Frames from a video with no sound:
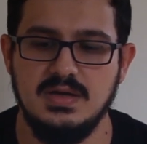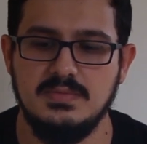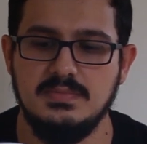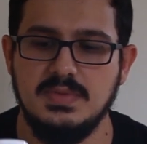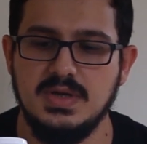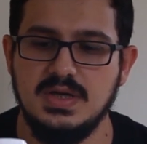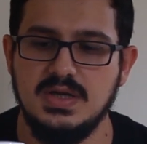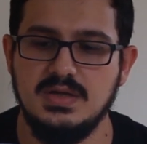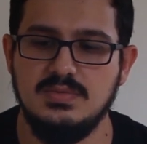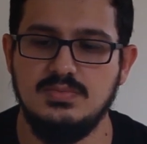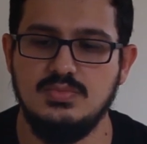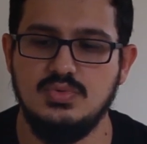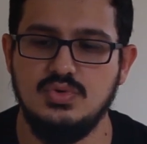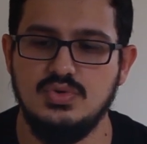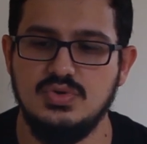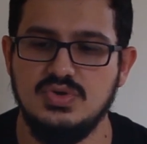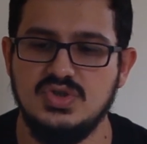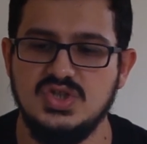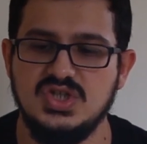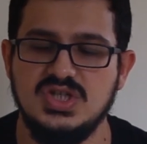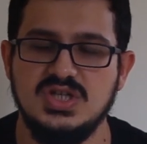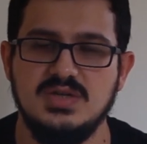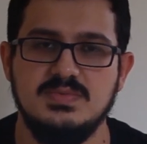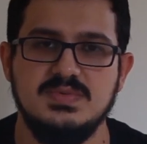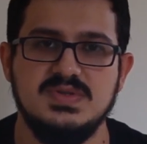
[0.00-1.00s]
Bakın bu
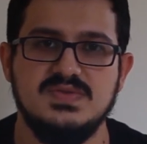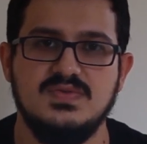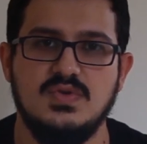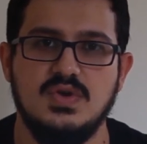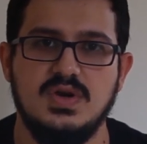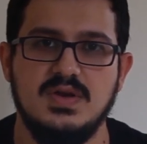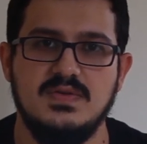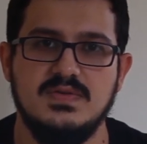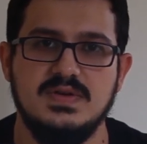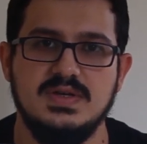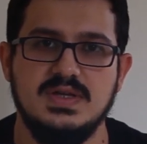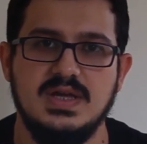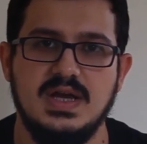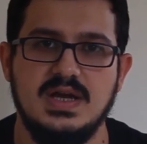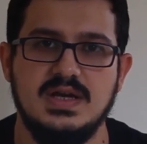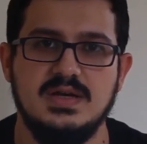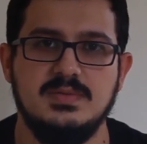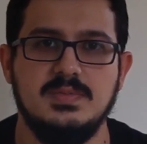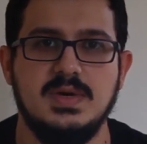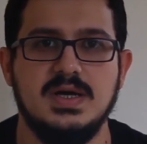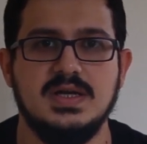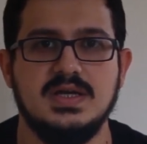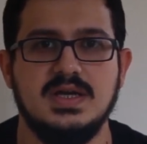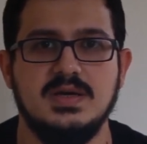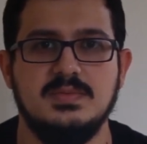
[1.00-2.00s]
Şişirimiz Forever yerli
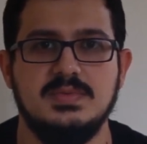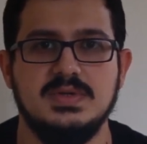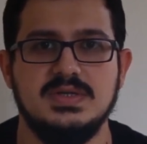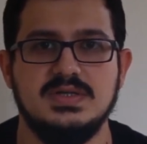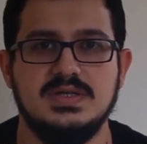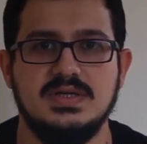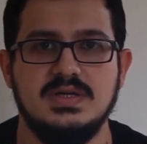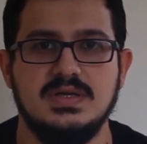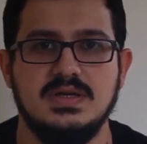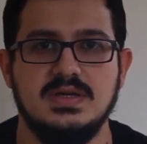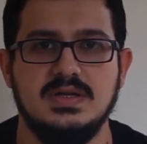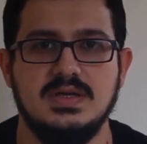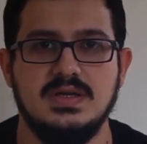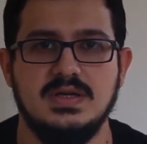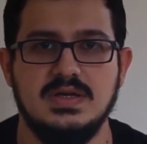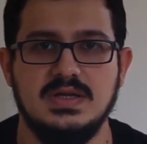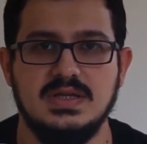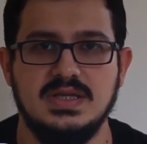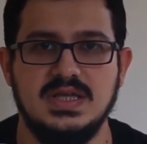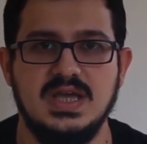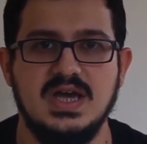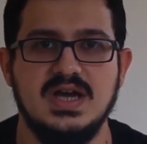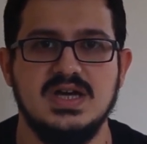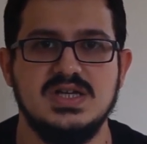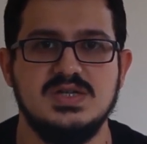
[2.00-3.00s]
marka bir e,
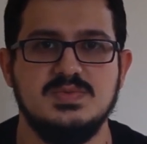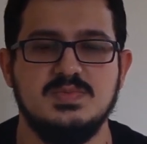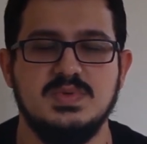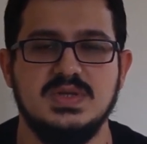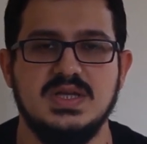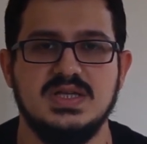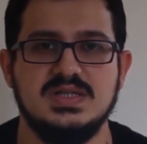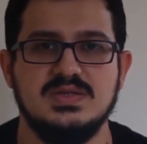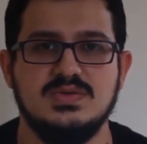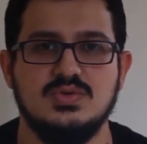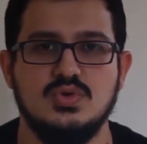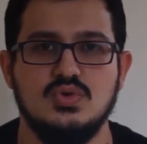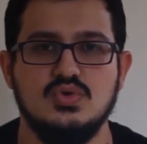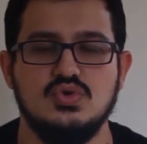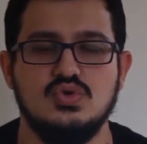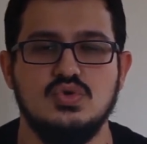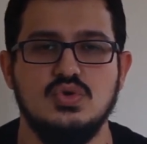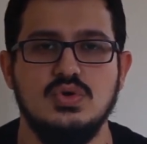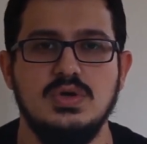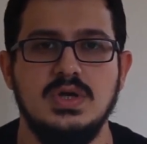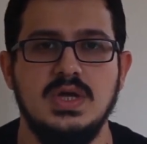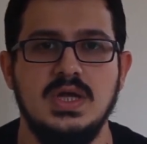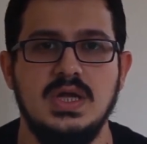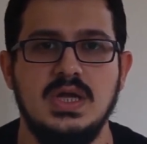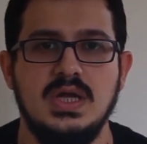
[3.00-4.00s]
GH Plus
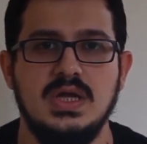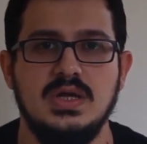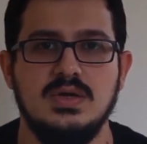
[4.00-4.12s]
tozu.